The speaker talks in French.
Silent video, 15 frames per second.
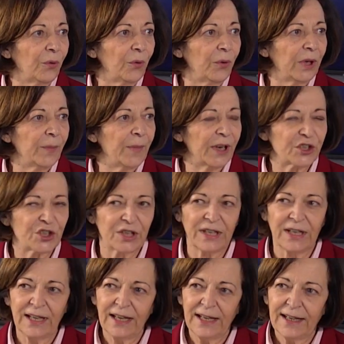
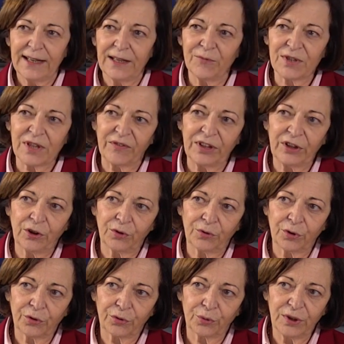émerger. Et vous savez,
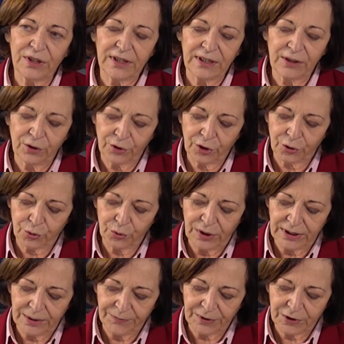dans, tous les, dans, tous
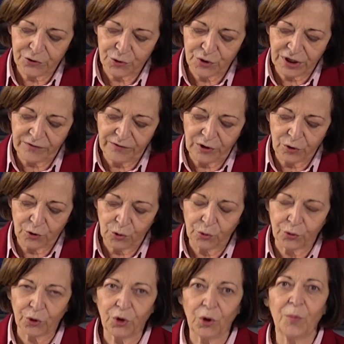les sujets de véhicules
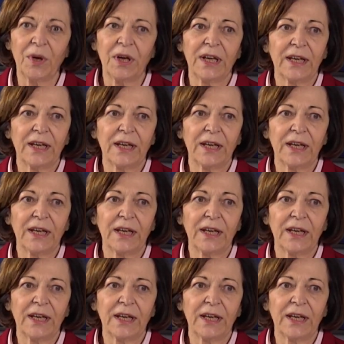autonomes,